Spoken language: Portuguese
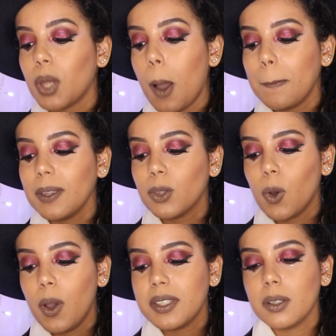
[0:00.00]
top
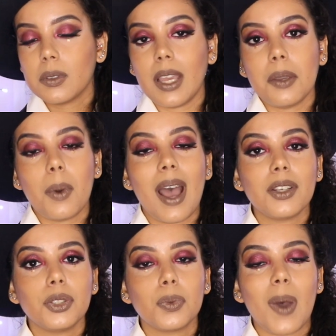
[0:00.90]
2 eu tenho
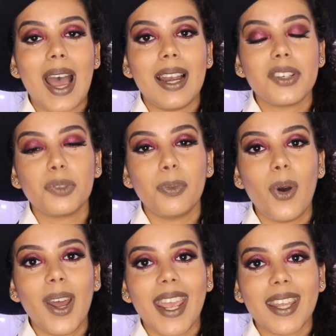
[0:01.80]
as toalhas
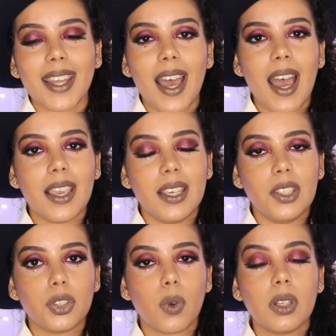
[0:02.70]
morena
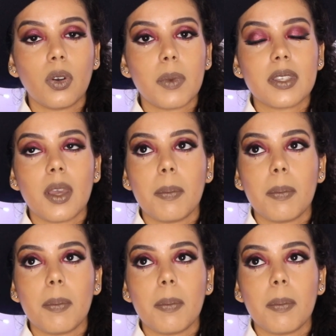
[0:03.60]
raiz. Quando eu comecei a